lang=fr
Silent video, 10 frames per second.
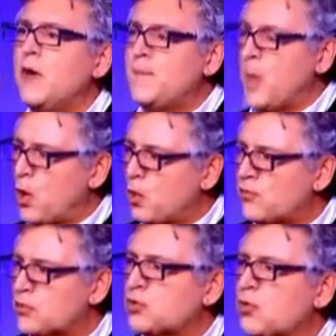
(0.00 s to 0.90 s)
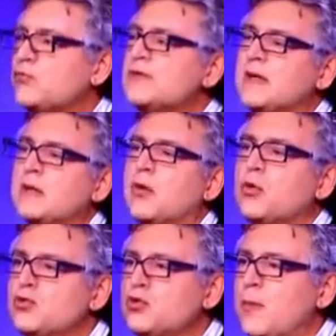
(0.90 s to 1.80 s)
En revanche, quand vous êtes
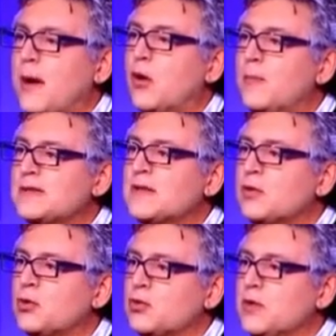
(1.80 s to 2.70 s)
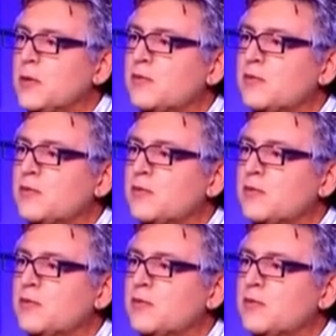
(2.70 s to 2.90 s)
reçu par l'ambassadeur du Liban, vous êtes